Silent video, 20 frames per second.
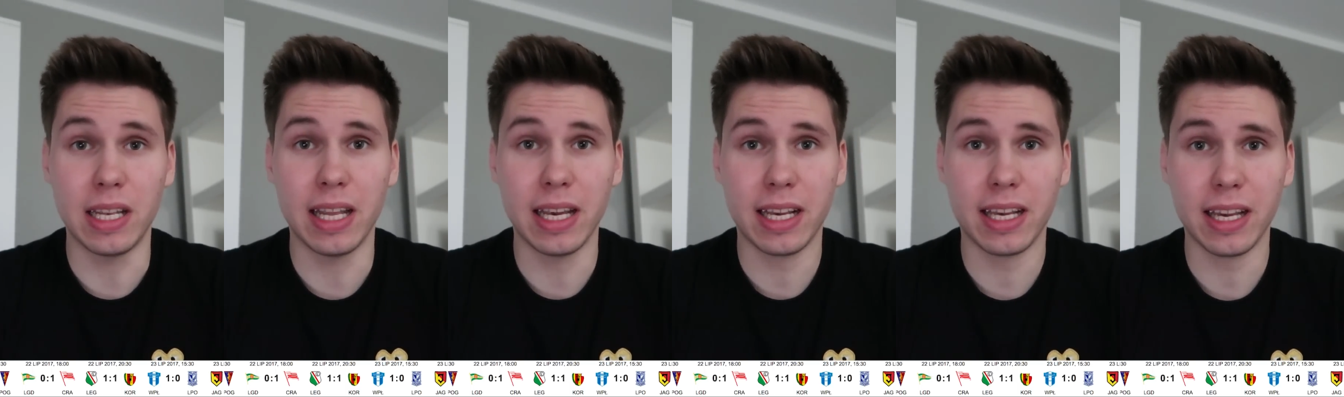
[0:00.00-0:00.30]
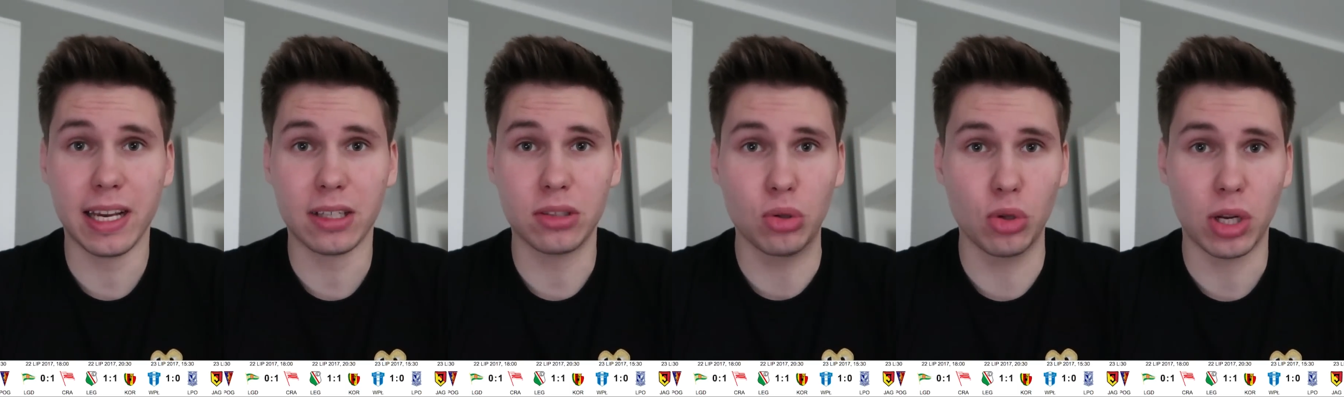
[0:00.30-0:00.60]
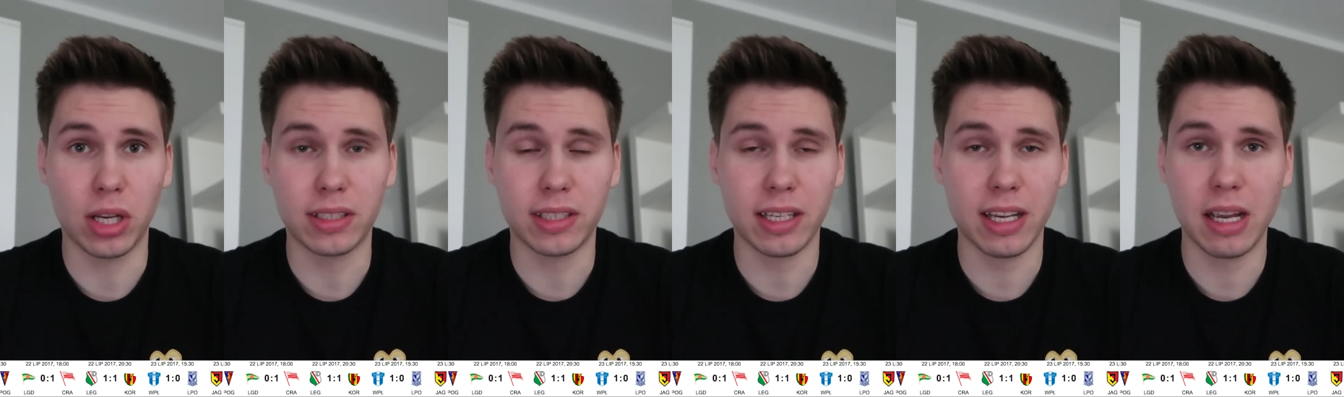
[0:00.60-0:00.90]
Lechia,
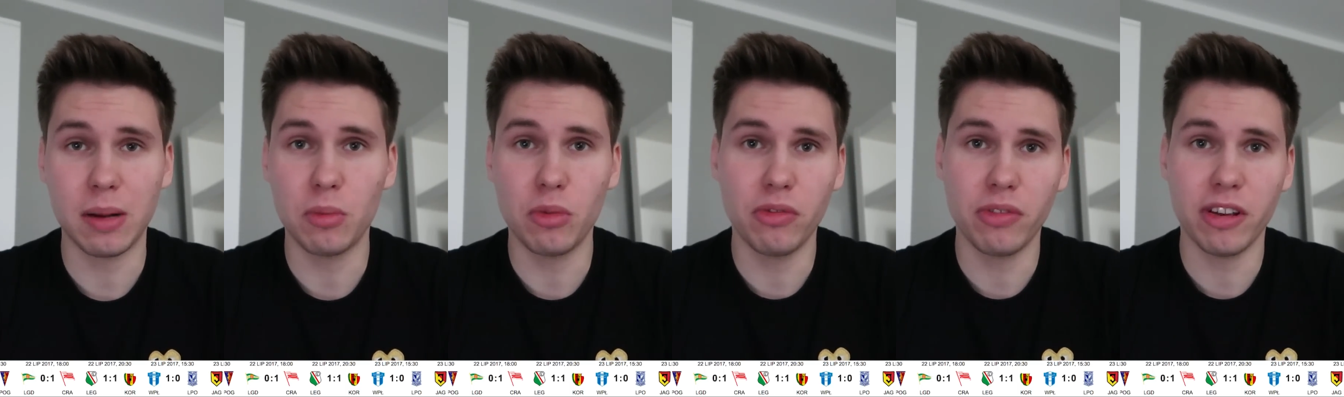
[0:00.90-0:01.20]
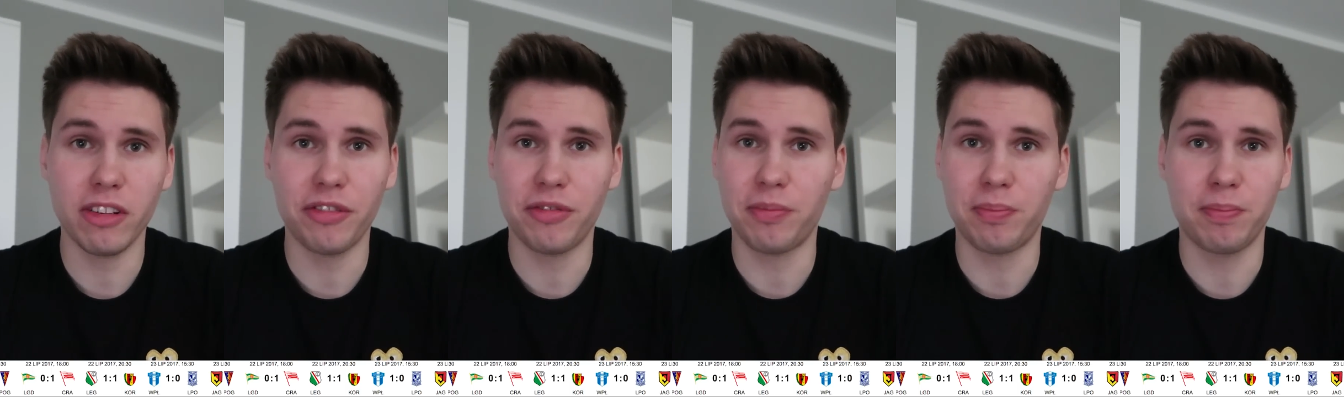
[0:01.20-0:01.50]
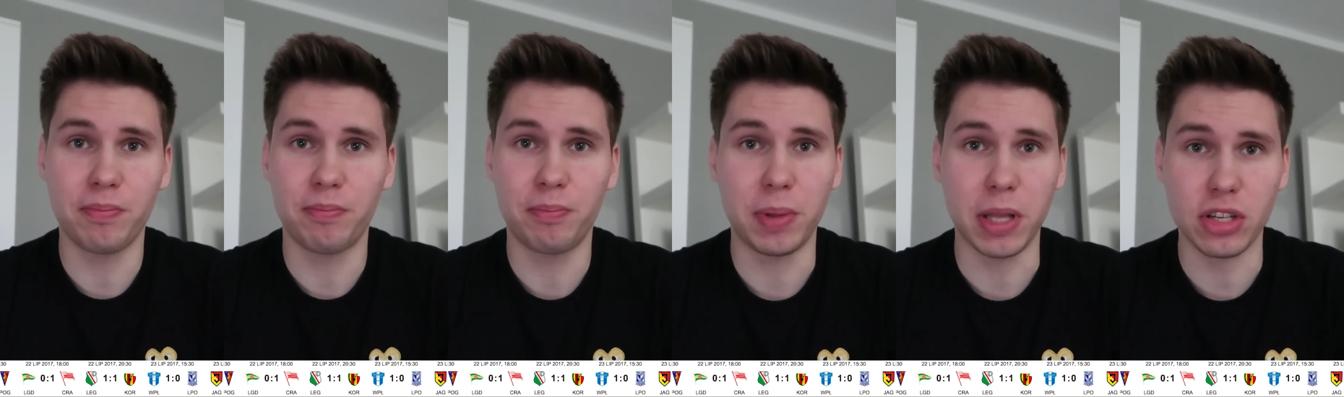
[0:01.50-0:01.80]
która tak jak mówię
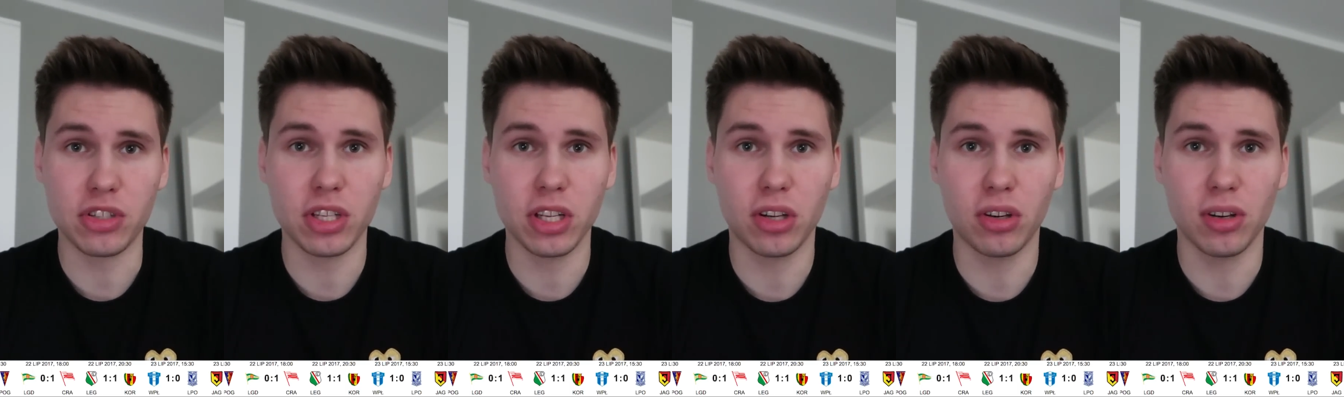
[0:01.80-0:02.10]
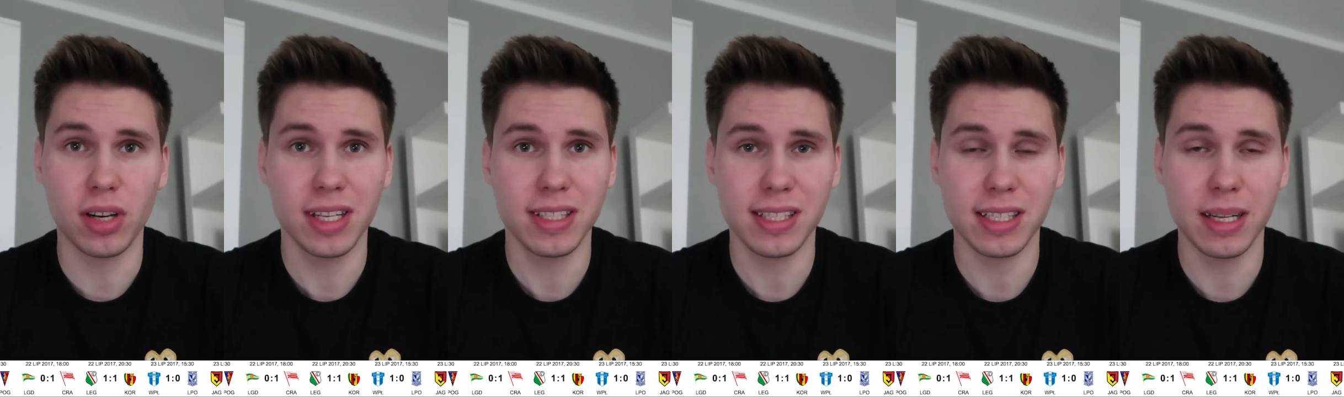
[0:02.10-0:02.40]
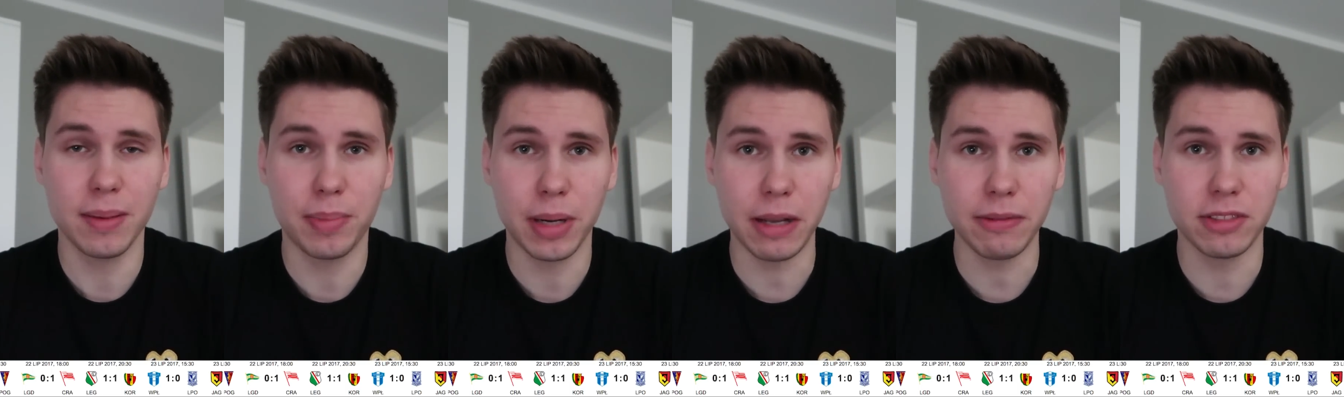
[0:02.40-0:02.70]
w pierwszej kolejce
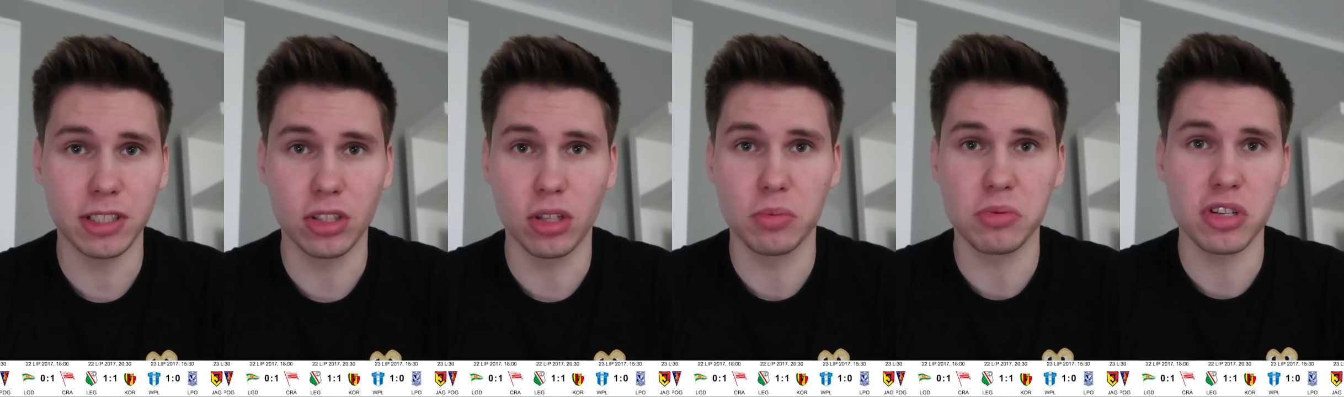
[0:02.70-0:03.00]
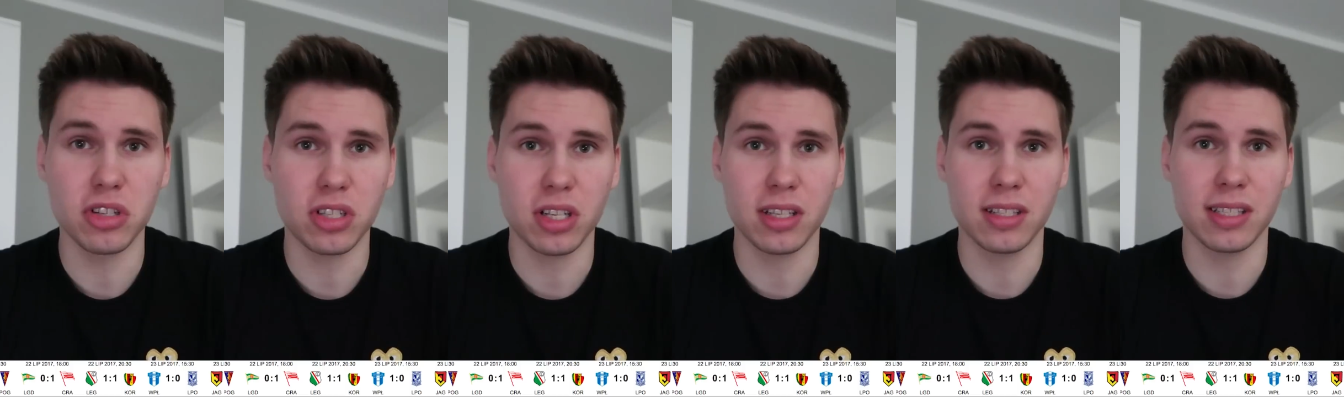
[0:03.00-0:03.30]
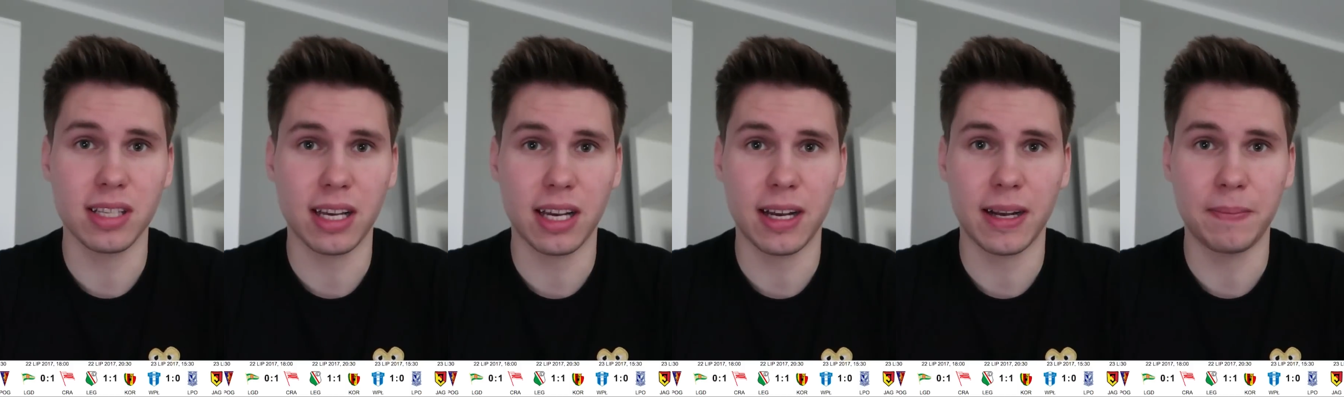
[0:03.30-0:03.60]
naprawdę dobrze się
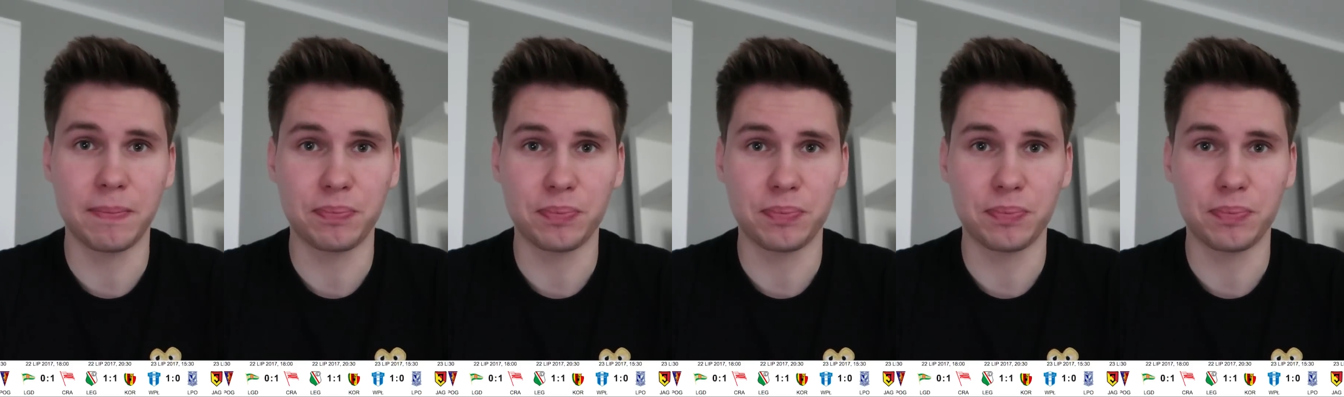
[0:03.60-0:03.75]
za,